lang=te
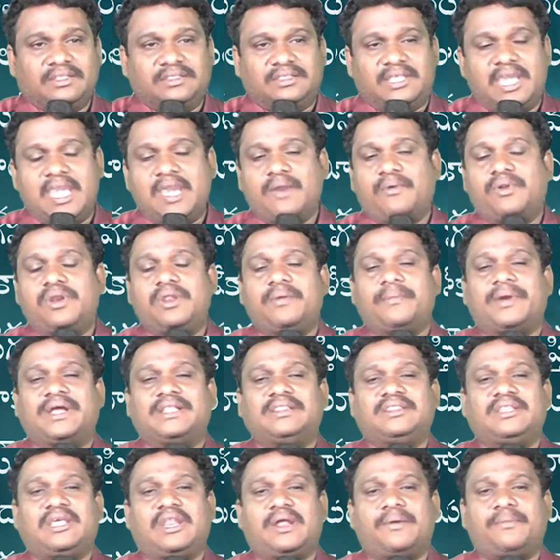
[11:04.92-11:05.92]
దేవుని
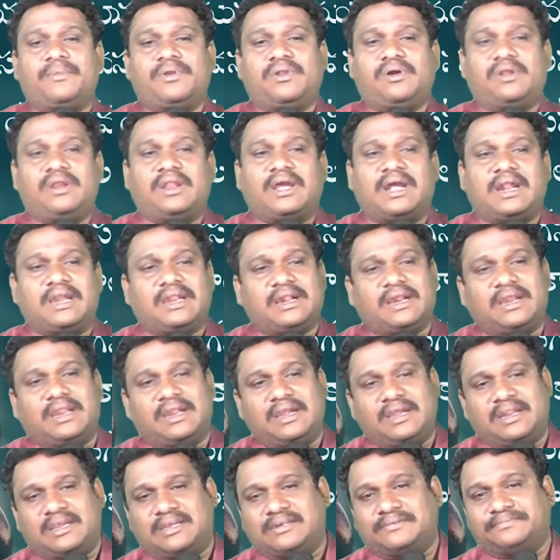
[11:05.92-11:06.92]
మందిరములో
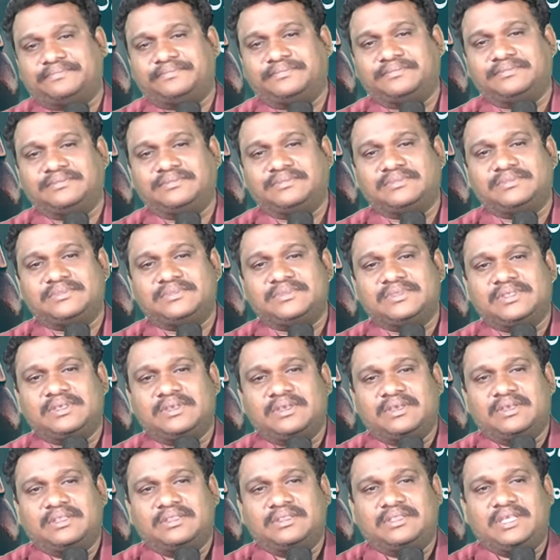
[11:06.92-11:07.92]
నాటాడట
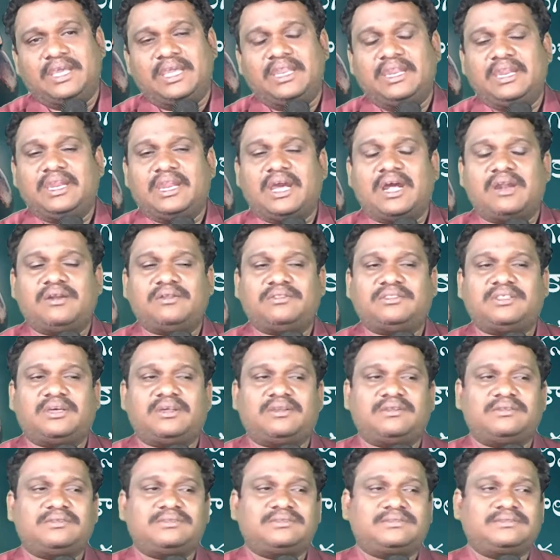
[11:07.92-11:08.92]
దేని
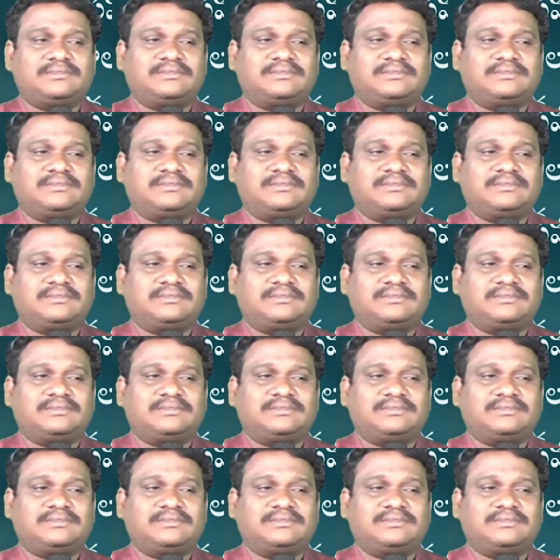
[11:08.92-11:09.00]
నాటుతారు